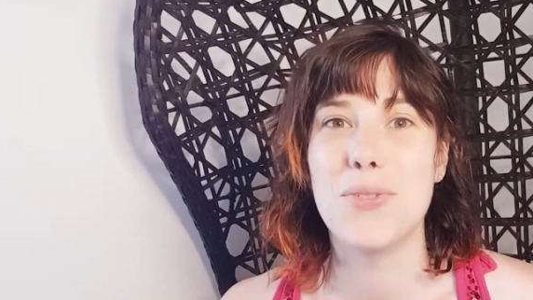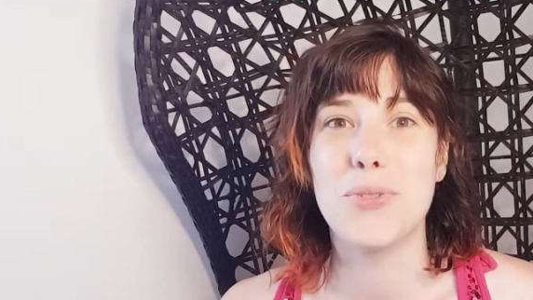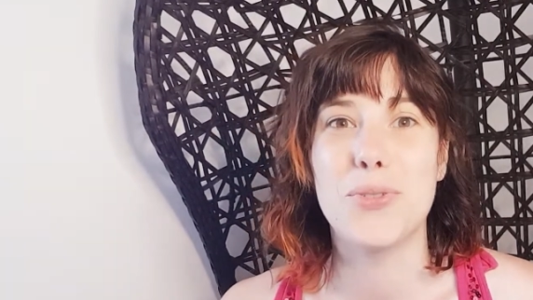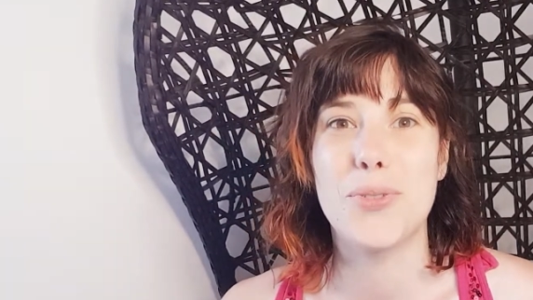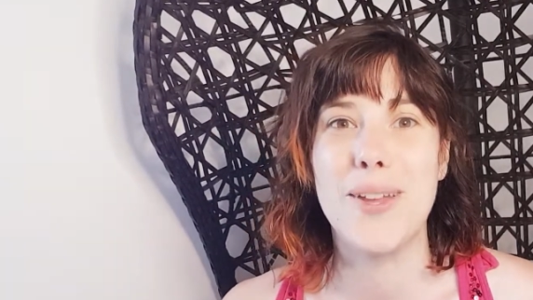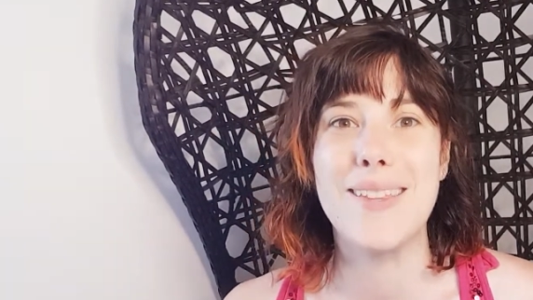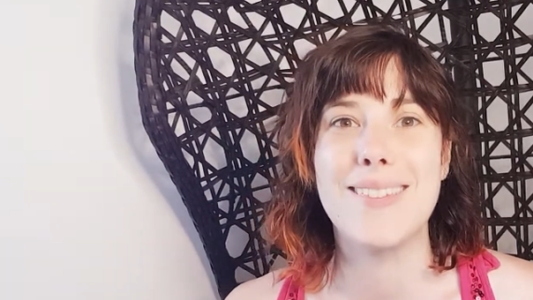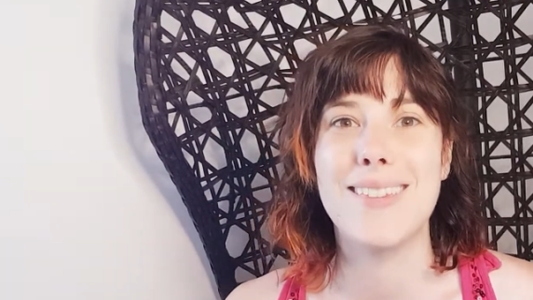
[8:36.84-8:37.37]
en
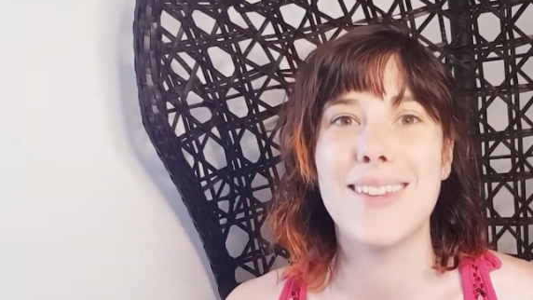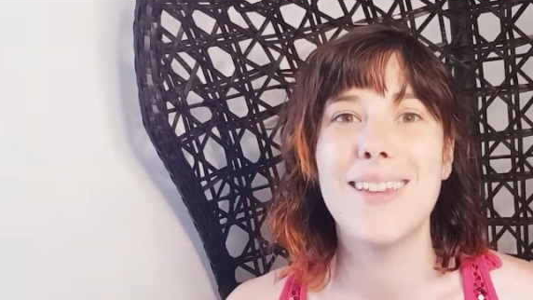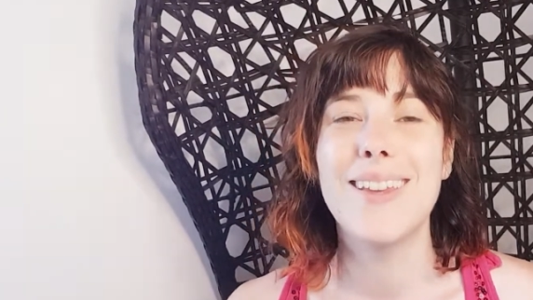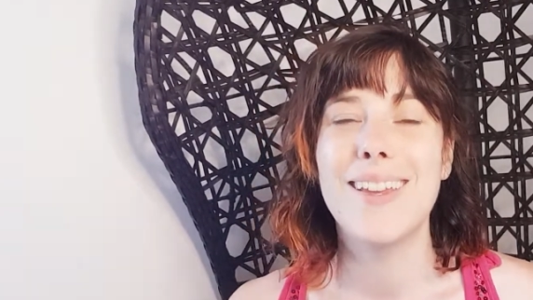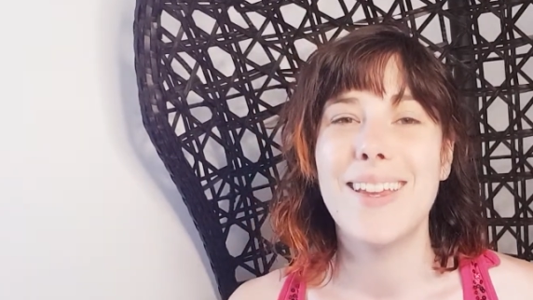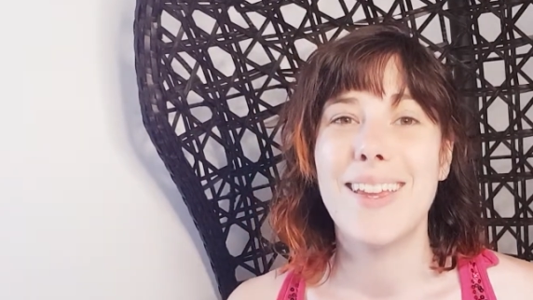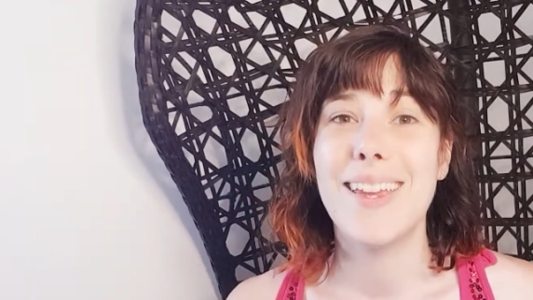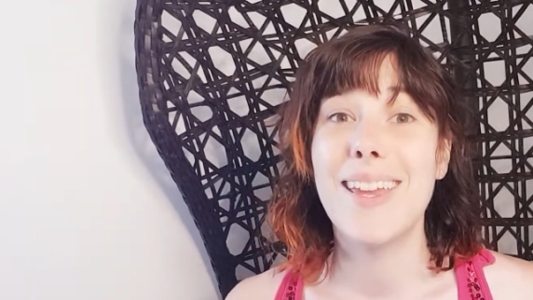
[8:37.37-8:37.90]
fait
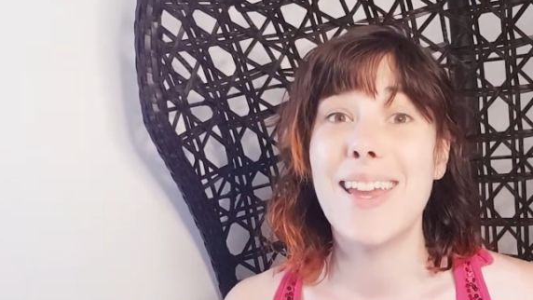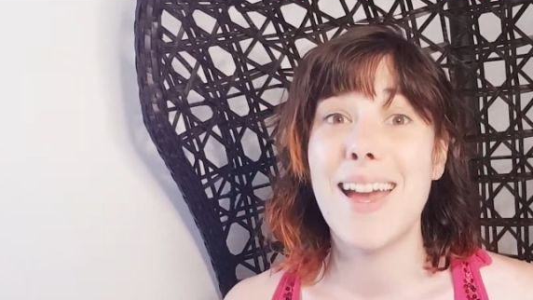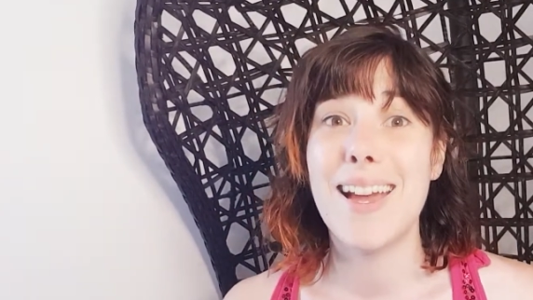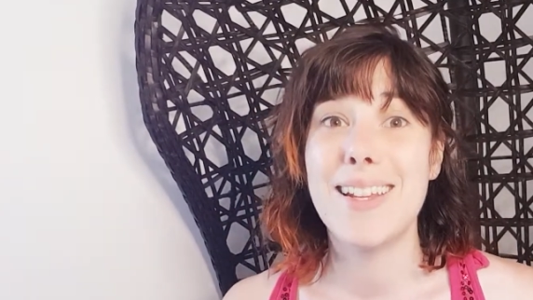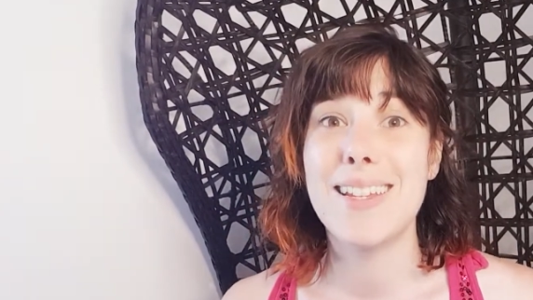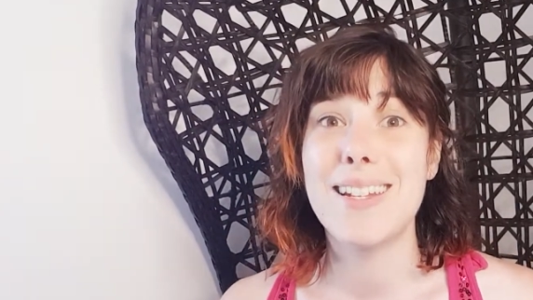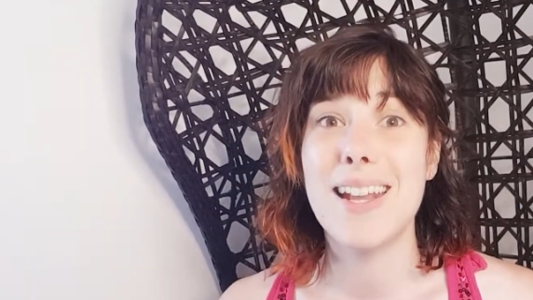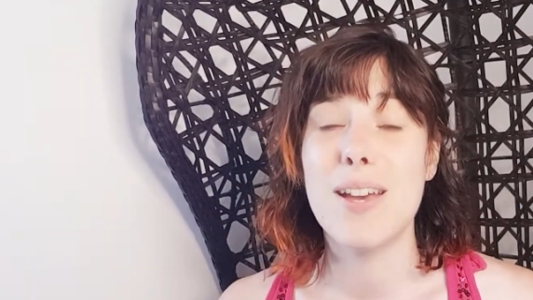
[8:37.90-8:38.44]
et
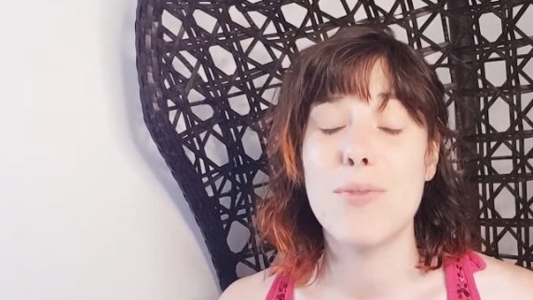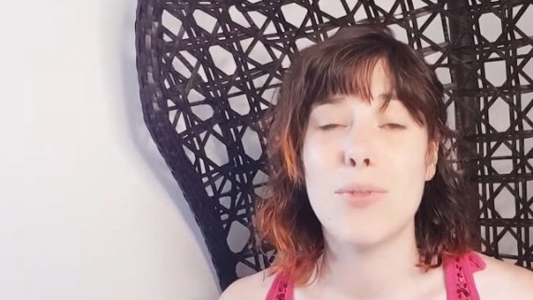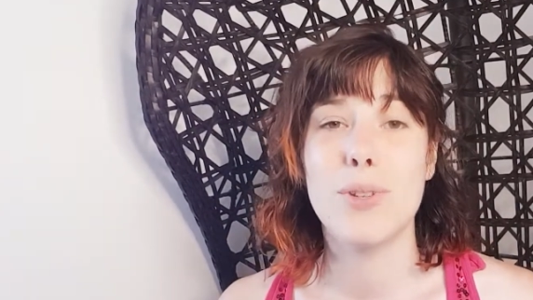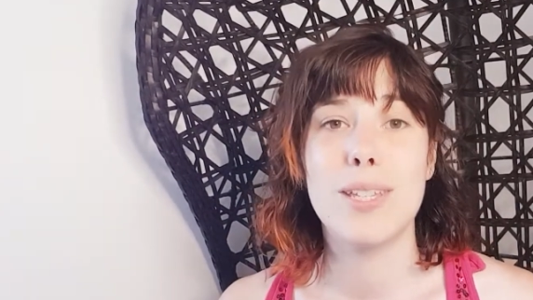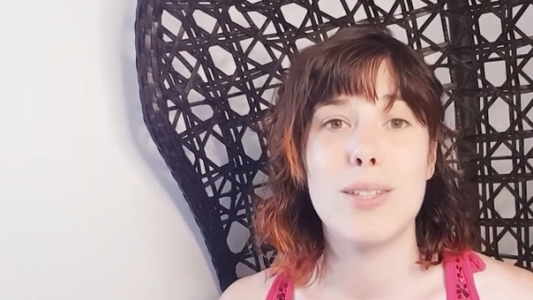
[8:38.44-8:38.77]
aller de l'avant.